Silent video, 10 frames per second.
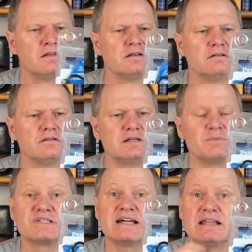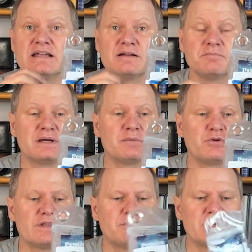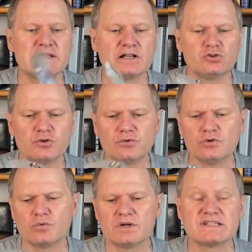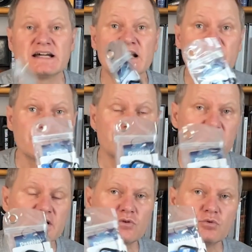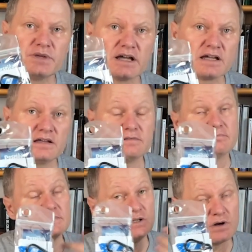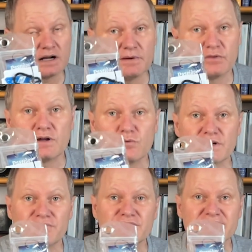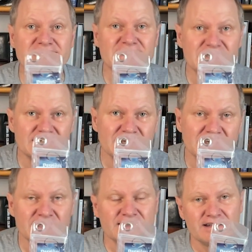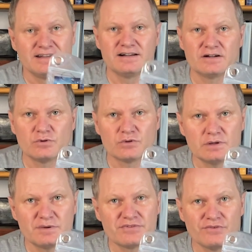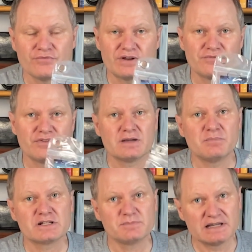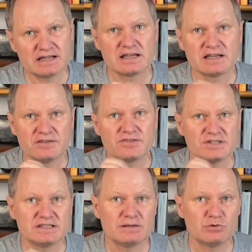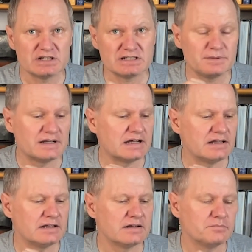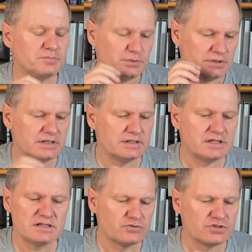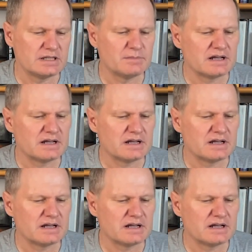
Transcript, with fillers: llaves Allen para poder apretar todo, lo cual se agradece. En algún viaje tengo acabado en alguna ferretería. Recuerdo una vez en Francia que para explicar que necesitaba una llave en Allen, pues allí no se llaman